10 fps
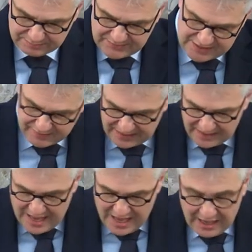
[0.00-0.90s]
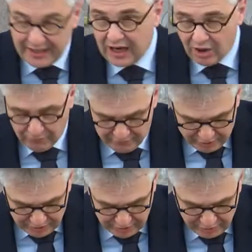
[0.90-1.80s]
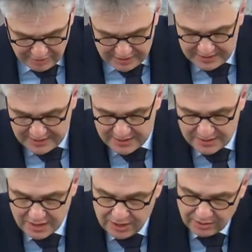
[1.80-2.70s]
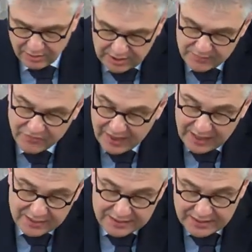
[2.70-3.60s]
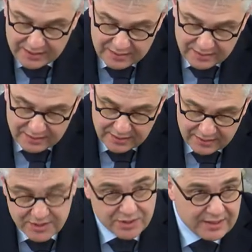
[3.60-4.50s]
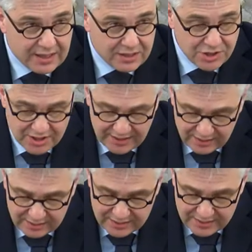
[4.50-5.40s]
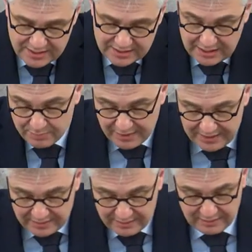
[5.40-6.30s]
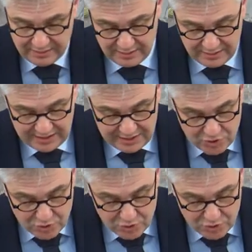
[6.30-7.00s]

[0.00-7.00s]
Es war eine Aufforderung an diesen noch im Wagen liegenden Nationalstaat, den Blick gen